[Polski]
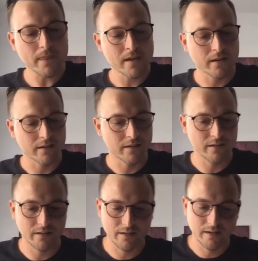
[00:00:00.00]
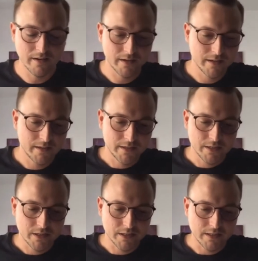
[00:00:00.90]
E, e, e,
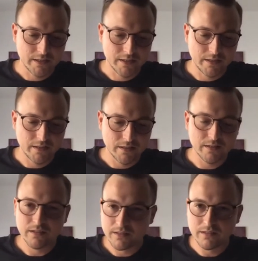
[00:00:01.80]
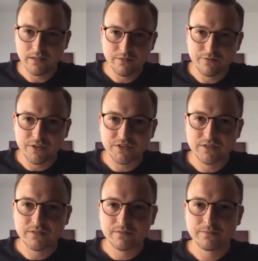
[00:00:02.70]
no właśnie, a jak wy tutaj
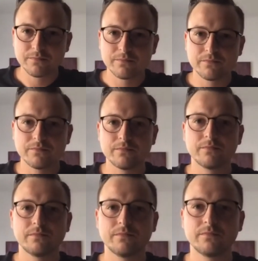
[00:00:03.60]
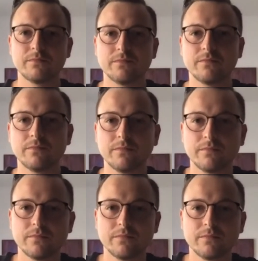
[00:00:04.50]
podeszliście do, do tego
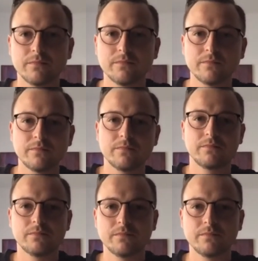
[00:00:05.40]
problemu, do